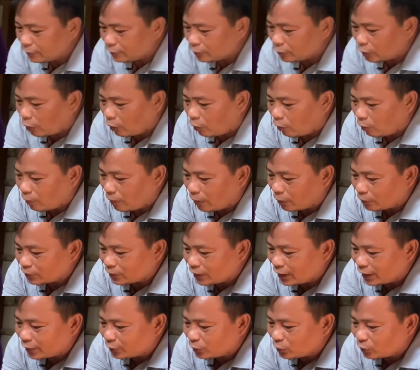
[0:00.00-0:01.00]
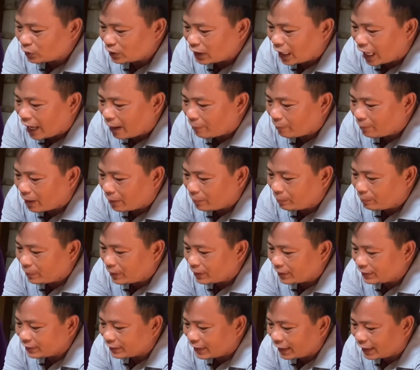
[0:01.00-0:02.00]
Tổ bào chế thuốc Nam ấp
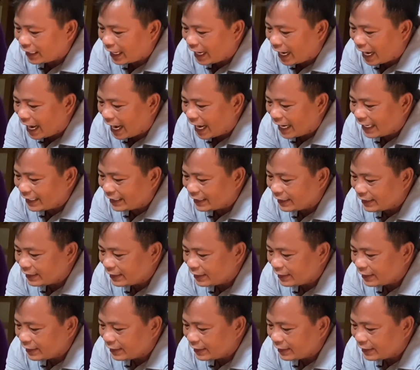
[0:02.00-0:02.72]
Bình Chánh 2,